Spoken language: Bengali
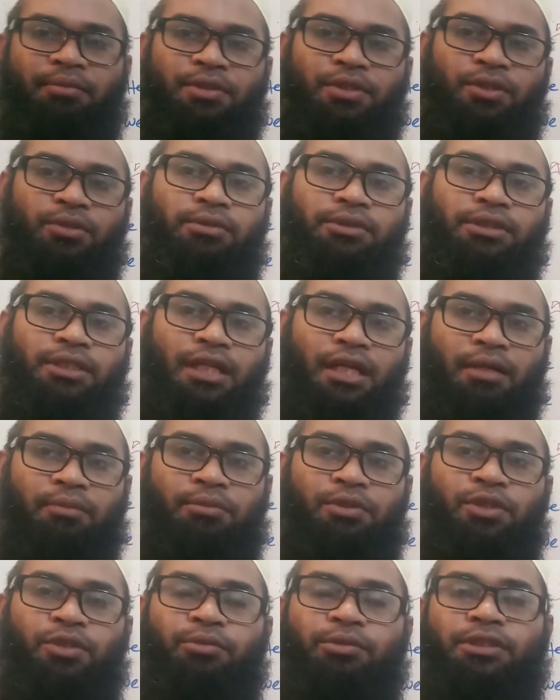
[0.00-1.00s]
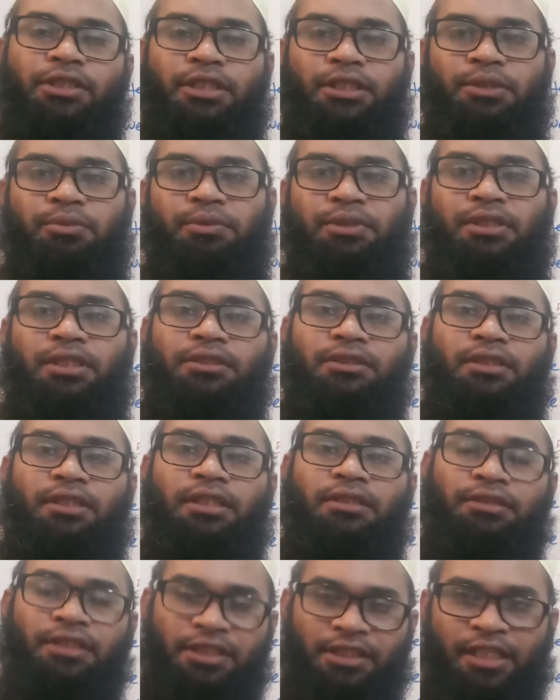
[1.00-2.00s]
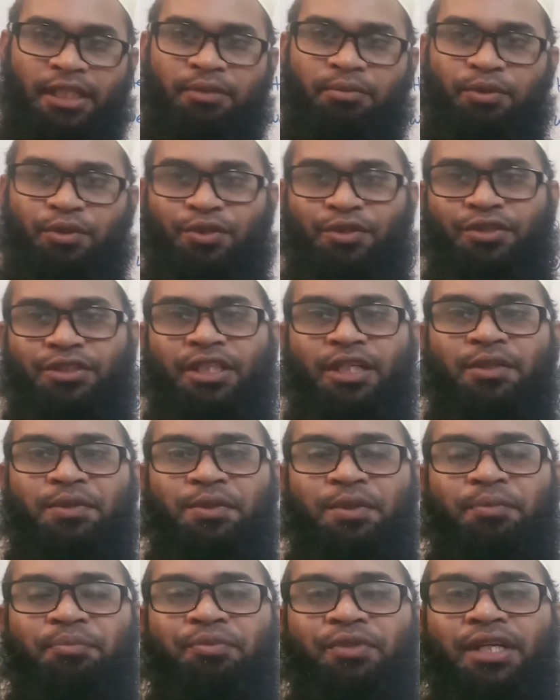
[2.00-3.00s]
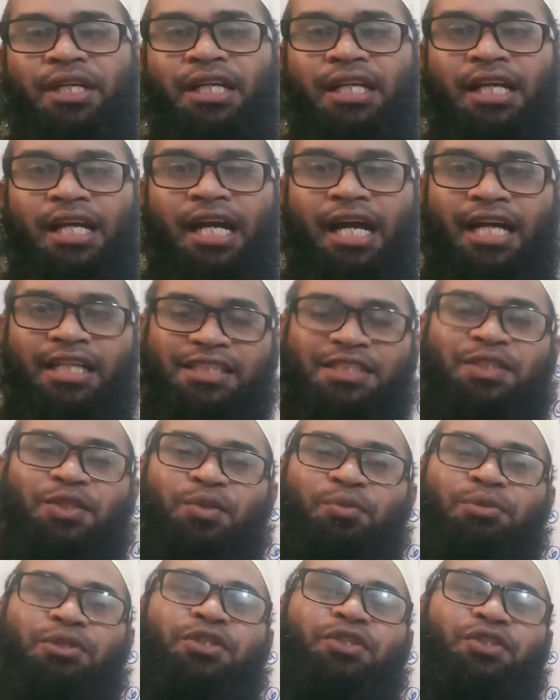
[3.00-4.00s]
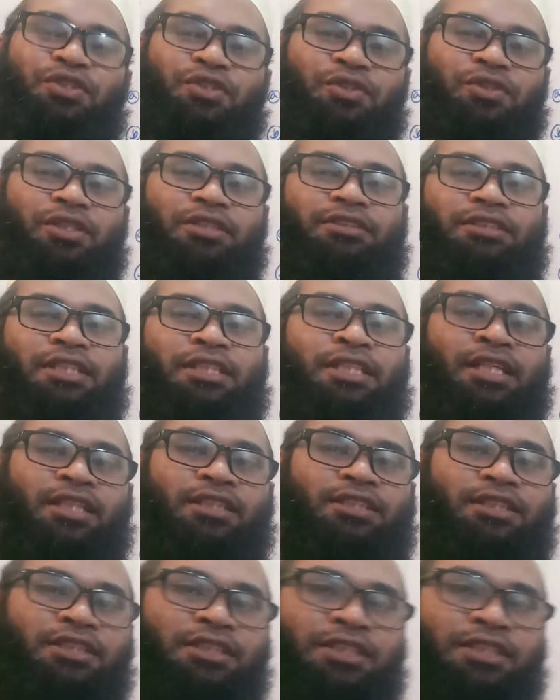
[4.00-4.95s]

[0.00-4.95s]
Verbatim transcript: আহমেদ রুবেসর আহমেদ রুবেসর স্পেশাল ইংলিশ কেয়ার পক্ষ থেকে স্বাগতম আজকেও ভিডিও টিউটোরিয়াল নিয়ে আসছি